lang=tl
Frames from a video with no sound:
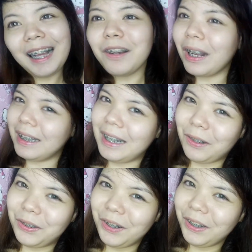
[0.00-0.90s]
gagawa din
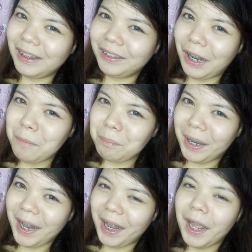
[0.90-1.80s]
ako nun,
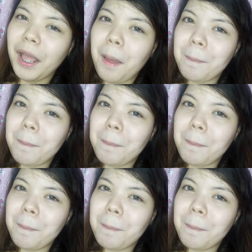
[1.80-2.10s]
syempre.